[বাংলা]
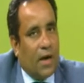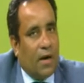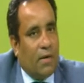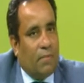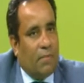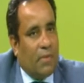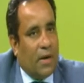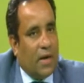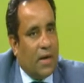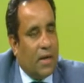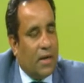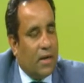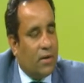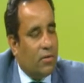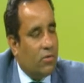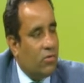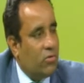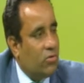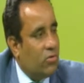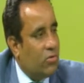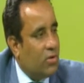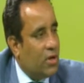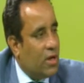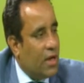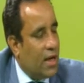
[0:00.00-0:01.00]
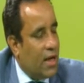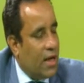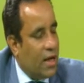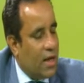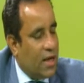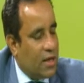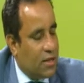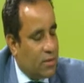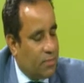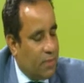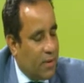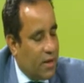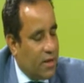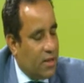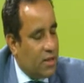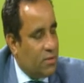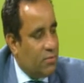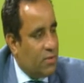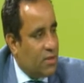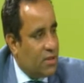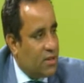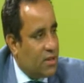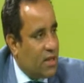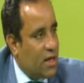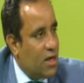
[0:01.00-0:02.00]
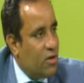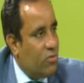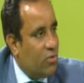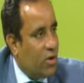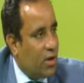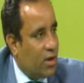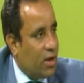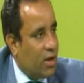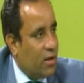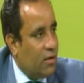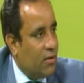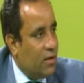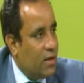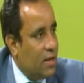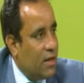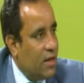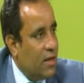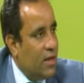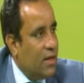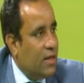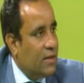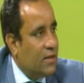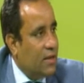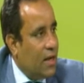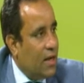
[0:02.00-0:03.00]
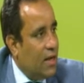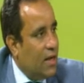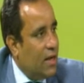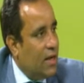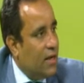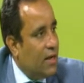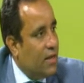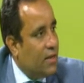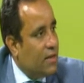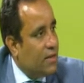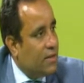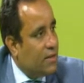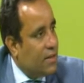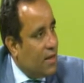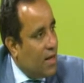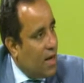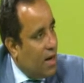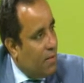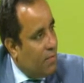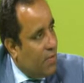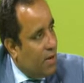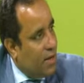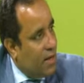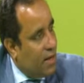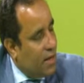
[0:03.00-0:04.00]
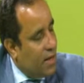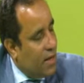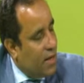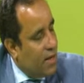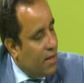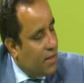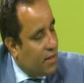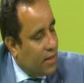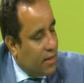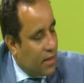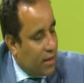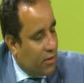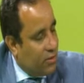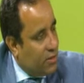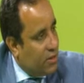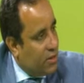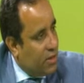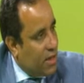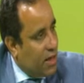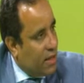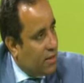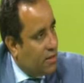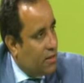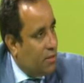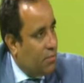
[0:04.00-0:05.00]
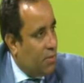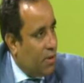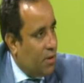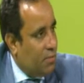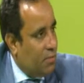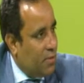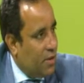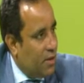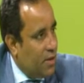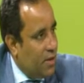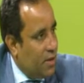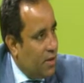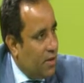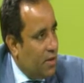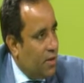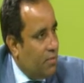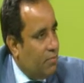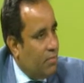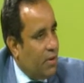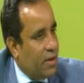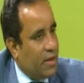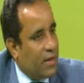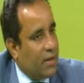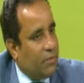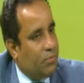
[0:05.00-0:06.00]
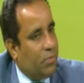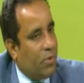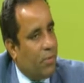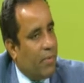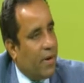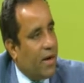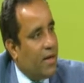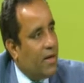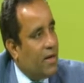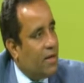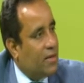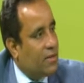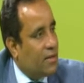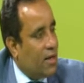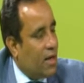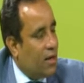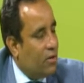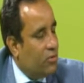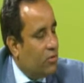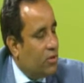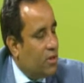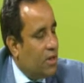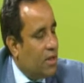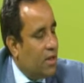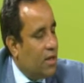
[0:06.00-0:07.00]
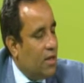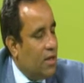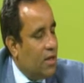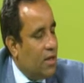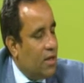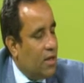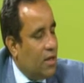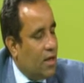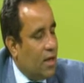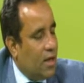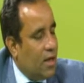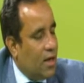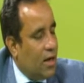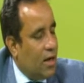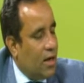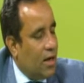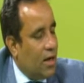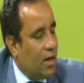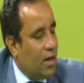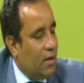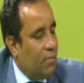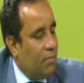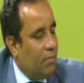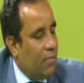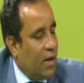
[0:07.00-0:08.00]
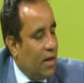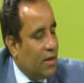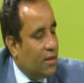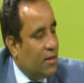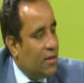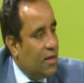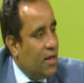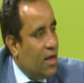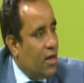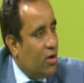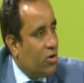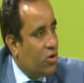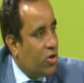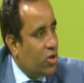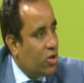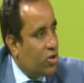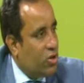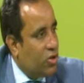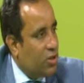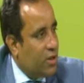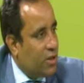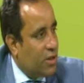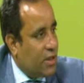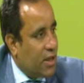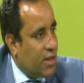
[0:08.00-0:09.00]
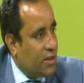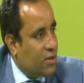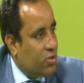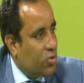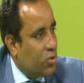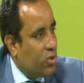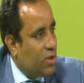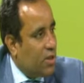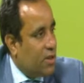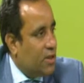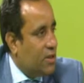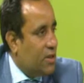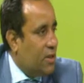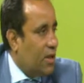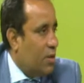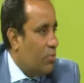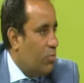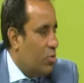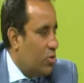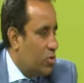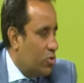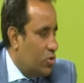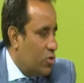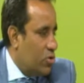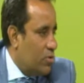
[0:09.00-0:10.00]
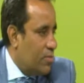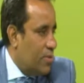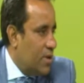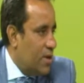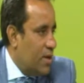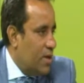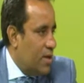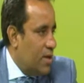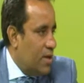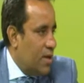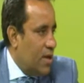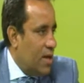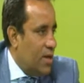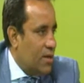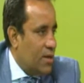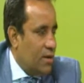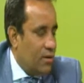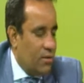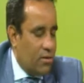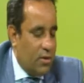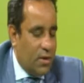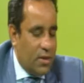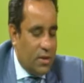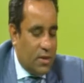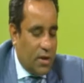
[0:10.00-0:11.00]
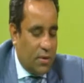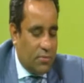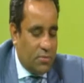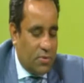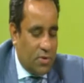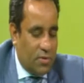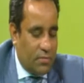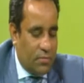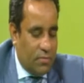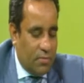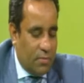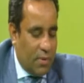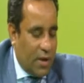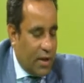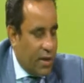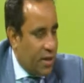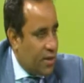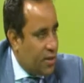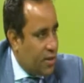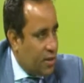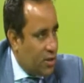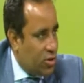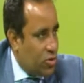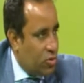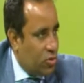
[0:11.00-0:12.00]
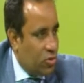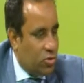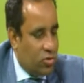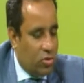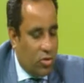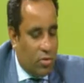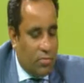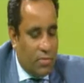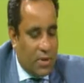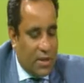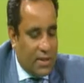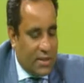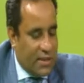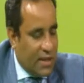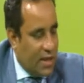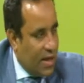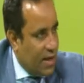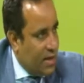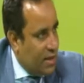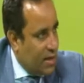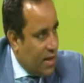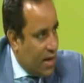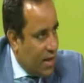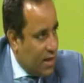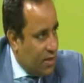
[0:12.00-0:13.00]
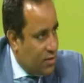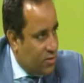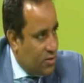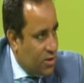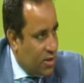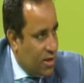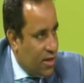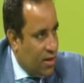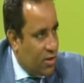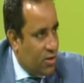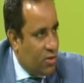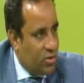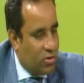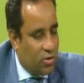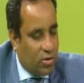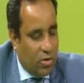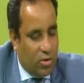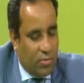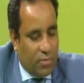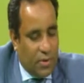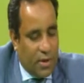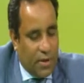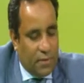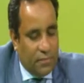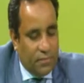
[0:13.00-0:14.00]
মানে কোনো এক্সপার্টিস বা স্কিল ওয়ার্কার হয় তাহলে সে আবার এই ক্যাটাগরিতে আসতে পারবে বাট আচ্ছা। প্রোভাইডেড তার ওই যে মান্থলি অ্যালোকেশন যেটা আছে ওইটাতে তার পড়তে হবে যেটা হলো ইন টার্মস অফ মার্কেট টেস্ট করতে হবে স্যালারি হাই স্যালারি হতে হবে